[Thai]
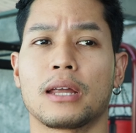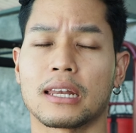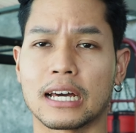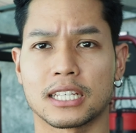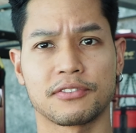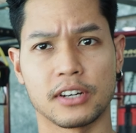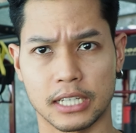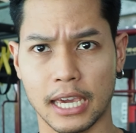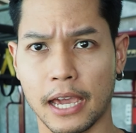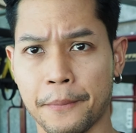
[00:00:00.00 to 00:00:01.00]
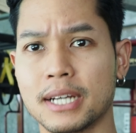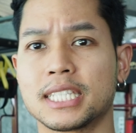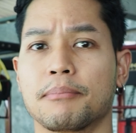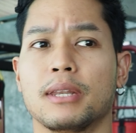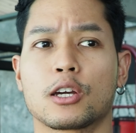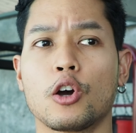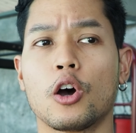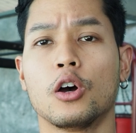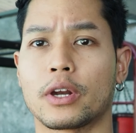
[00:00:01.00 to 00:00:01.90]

มหลักๆจะฝึกแค่ไบเซปแล้วก็